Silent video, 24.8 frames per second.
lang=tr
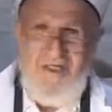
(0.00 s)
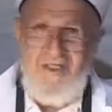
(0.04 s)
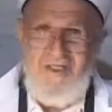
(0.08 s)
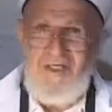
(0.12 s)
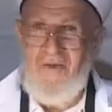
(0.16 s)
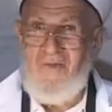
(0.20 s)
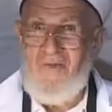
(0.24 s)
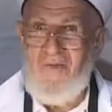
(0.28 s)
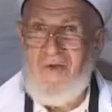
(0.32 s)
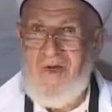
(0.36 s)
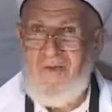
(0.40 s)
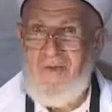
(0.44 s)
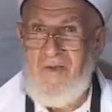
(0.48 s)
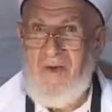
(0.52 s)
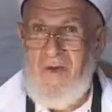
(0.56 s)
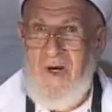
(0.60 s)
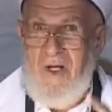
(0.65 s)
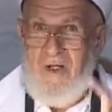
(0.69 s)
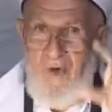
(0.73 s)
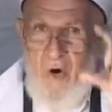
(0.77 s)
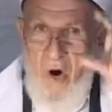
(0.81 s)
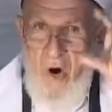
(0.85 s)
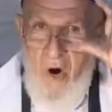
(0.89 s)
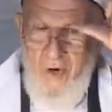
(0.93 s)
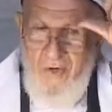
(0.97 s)
hesap verme
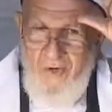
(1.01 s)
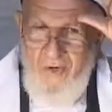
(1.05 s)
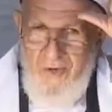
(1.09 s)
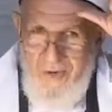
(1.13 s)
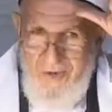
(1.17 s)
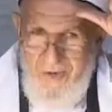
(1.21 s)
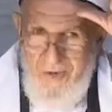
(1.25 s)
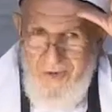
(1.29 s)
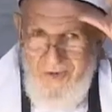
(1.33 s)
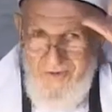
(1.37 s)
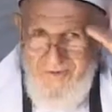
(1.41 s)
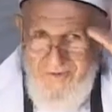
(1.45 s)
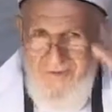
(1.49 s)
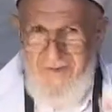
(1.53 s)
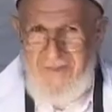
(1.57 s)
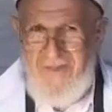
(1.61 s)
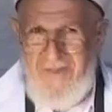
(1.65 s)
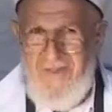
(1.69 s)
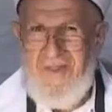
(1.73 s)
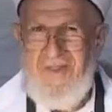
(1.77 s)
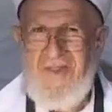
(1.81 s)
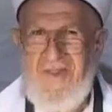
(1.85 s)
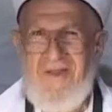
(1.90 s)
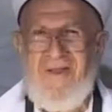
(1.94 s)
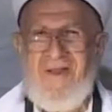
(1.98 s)
var korku
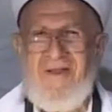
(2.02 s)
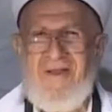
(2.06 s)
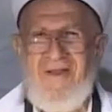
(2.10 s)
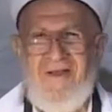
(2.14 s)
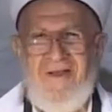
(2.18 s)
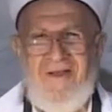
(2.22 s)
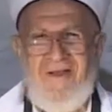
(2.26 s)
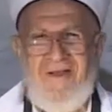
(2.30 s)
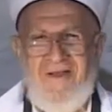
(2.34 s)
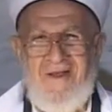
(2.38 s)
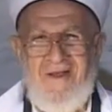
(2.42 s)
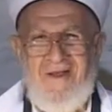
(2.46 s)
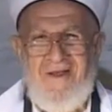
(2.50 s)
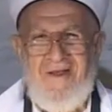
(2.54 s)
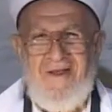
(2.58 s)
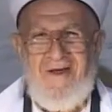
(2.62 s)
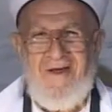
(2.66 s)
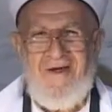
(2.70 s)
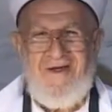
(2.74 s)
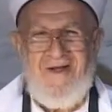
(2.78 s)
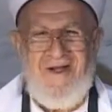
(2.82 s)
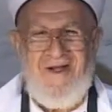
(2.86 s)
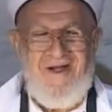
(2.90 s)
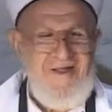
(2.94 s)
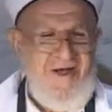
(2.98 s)

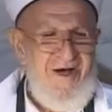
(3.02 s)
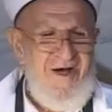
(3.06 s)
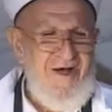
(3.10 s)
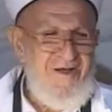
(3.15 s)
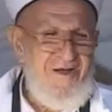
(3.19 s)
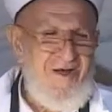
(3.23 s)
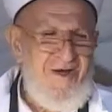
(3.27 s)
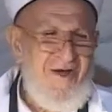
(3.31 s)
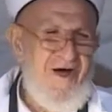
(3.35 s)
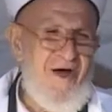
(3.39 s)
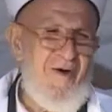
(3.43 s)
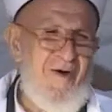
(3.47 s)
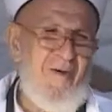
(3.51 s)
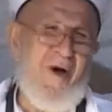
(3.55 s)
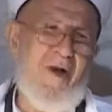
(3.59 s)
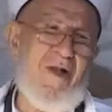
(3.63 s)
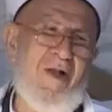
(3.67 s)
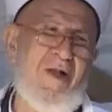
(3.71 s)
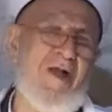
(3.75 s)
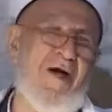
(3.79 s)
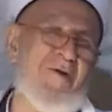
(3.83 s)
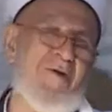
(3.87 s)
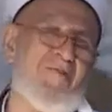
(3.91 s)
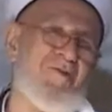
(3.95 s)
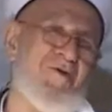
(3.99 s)
rada radar
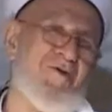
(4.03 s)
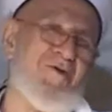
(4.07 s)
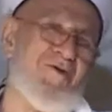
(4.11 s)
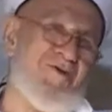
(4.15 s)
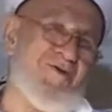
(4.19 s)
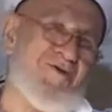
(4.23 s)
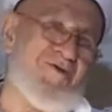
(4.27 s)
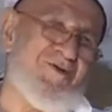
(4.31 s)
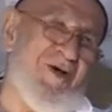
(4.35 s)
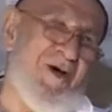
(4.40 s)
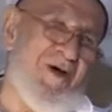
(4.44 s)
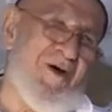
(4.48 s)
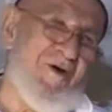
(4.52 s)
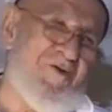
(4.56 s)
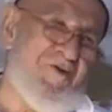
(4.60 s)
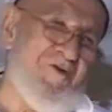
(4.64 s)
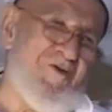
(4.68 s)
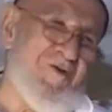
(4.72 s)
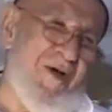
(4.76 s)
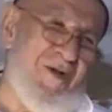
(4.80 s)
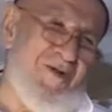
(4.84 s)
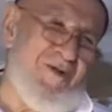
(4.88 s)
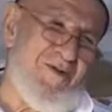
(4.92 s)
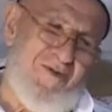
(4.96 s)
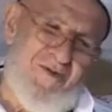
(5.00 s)
Allah büyük ya
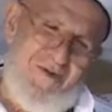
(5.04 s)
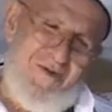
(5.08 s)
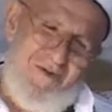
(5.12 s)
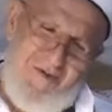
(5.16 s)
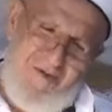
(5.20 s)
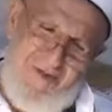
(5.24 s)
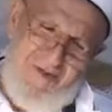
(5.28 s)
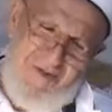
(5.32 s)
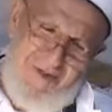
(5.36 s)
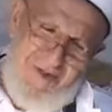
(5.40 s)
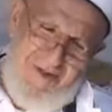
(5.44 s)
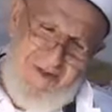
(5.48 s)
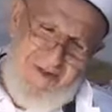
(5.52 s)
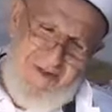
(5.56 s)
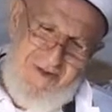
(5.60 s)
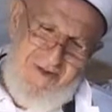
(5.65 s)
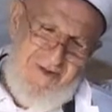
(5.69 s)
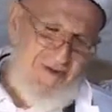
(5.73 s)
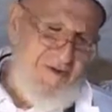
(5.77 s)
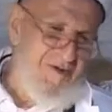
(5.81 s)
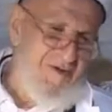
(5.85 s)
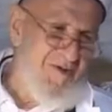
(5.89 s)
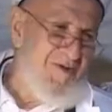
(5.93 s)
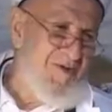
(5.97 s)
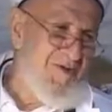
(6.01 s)
ben
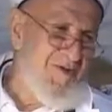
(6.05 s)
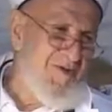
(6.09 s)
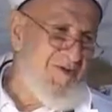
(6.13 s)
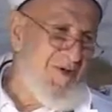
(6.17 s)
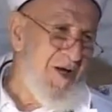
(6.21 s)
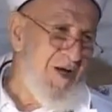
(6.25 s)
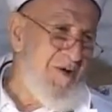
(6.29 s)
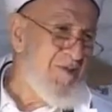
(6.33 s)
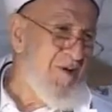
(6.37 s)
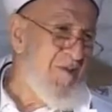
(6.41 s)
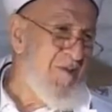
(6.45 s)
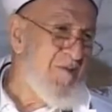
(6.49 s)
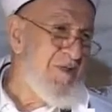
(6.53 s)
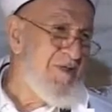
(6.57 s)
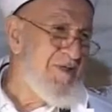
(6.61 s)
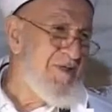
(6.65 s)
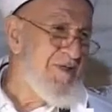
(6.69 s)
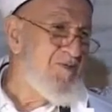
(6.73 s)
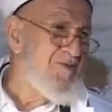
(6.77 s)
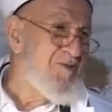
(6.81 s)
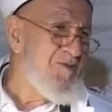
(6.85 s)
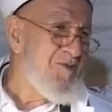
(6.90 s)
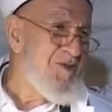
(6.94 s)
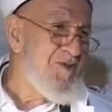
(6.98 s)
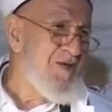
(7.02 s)

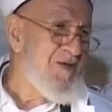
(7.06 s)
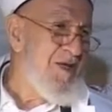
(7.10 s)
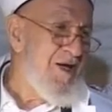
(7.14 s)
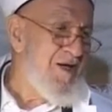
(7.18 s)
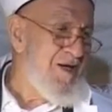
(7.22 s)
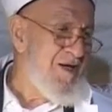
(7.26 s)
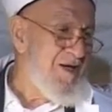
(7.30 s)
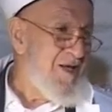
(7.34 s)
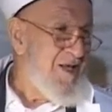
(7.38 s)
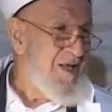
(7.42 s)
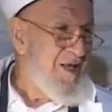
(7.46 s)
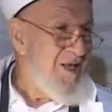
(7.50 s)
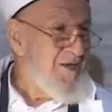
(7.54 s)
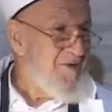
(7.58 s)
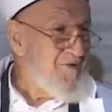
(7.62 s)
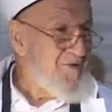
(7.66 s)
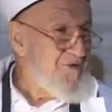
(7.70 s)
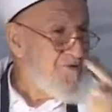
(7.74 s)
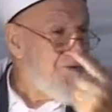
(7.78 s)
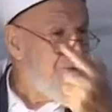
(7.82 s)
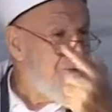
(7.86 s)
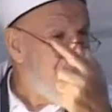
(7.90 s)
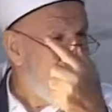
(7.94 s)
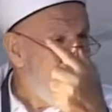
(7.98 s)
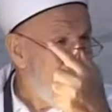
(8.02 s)
yapabildim bu kadar
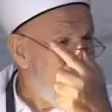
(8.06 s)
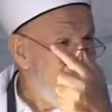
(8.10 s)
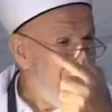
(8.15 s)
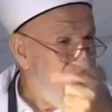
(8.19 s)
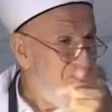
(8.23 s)
umut